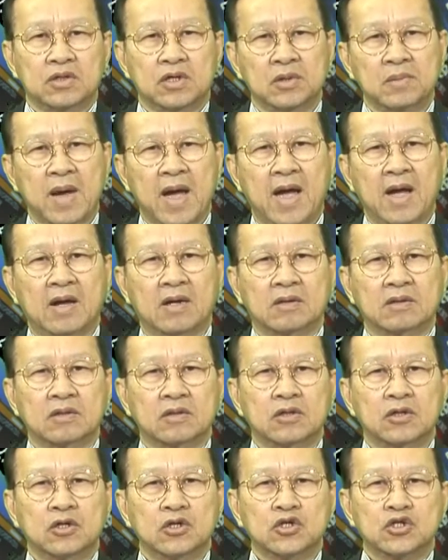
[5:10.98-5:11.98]
Thứ ba,
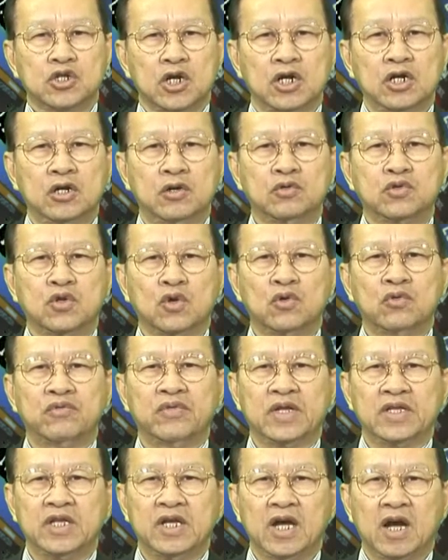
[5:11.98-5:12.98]
sở hữu chủ
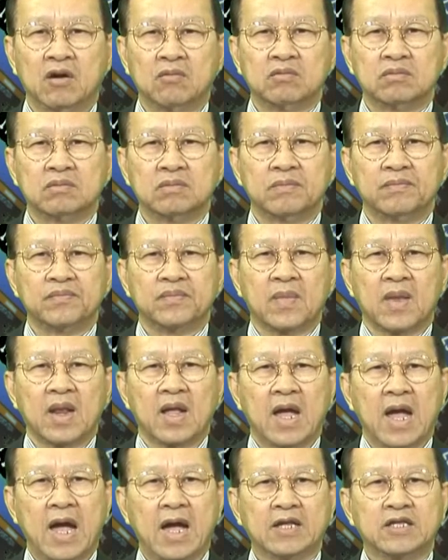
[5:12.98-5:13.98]
về địa ốc,
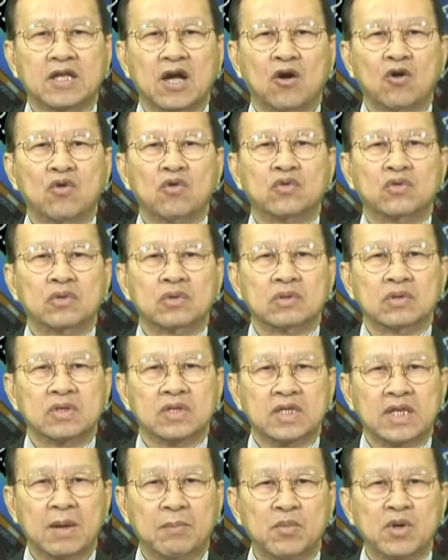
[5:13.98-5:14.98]
Á Châu
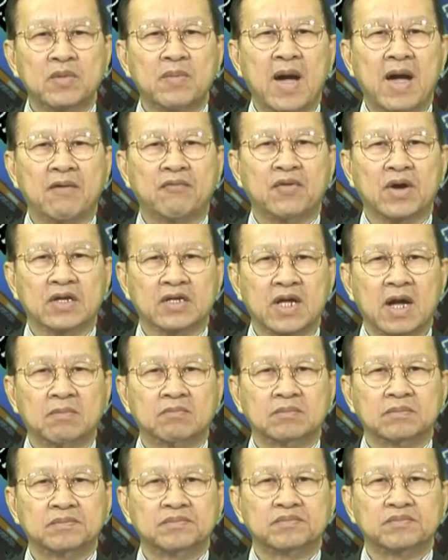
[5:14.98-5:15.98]

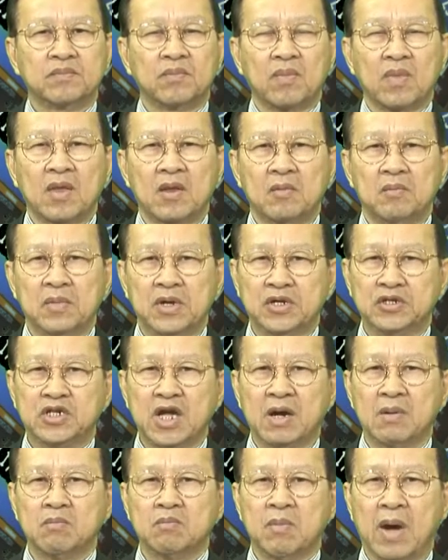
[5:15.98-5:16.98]
53%, Mỹ
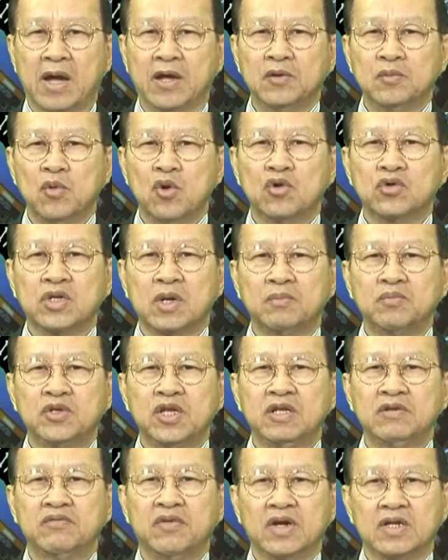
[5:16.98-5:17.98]
trắng
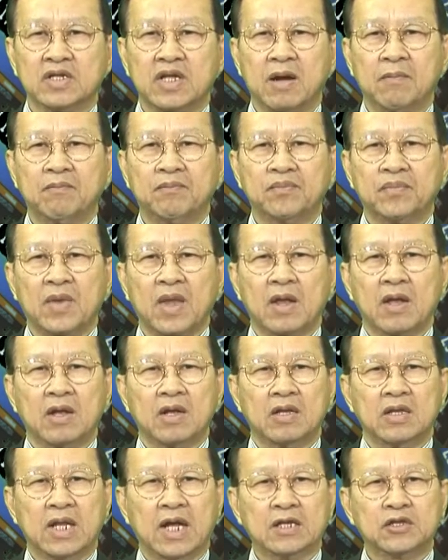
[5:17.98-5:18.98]
71.9%,
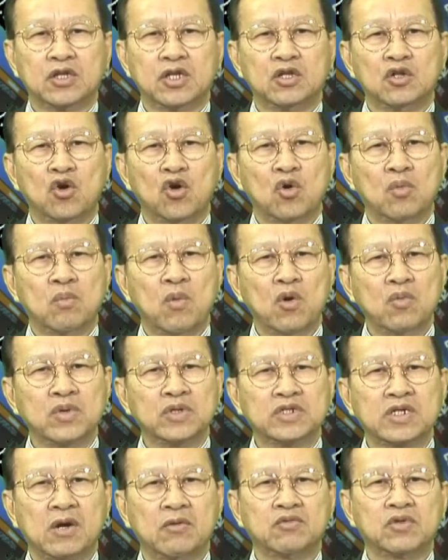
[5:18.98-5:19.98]
Latino
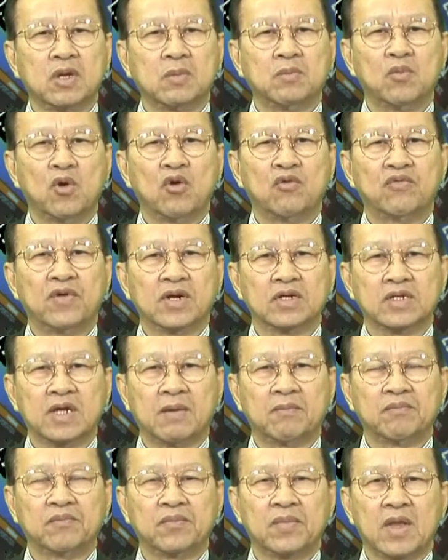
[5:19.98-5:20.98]

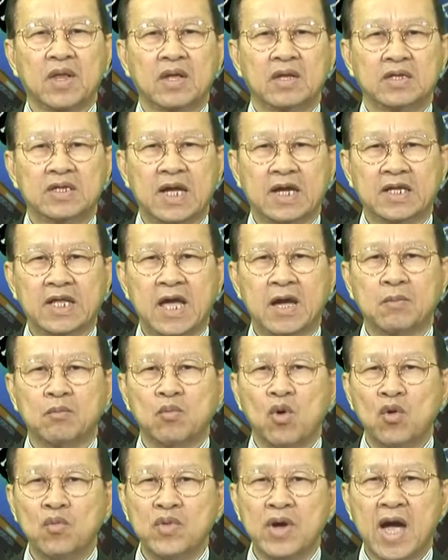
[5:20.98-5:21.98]
46.1%, da
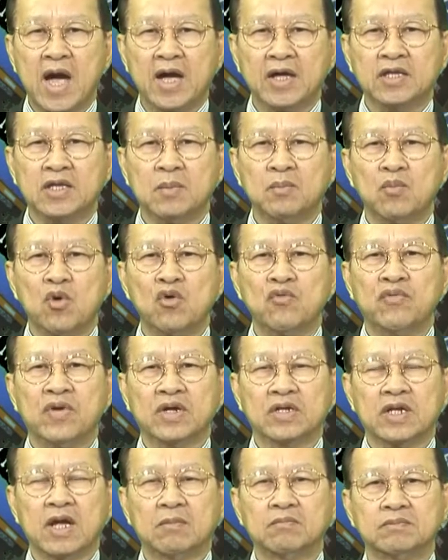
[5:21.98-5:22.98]
đen
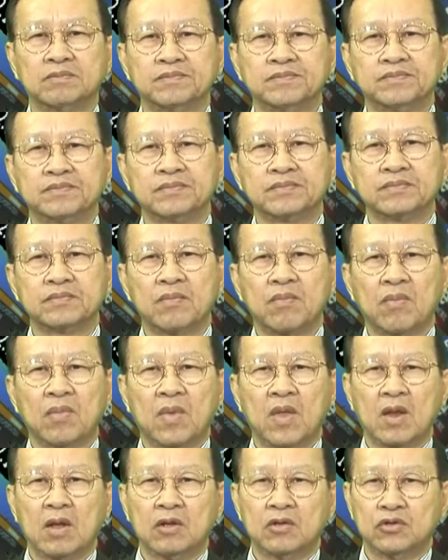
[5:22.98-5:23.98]
42.4%.
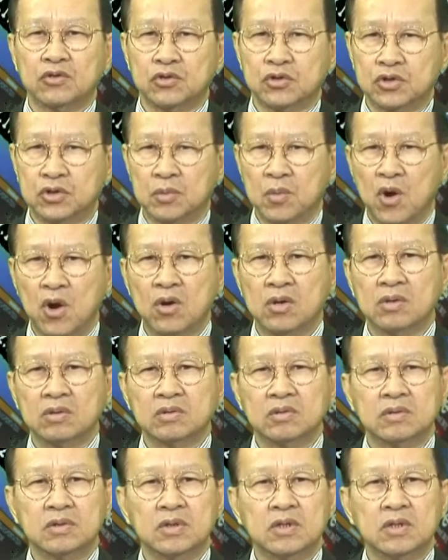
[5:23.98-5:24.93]
Thứ bốn,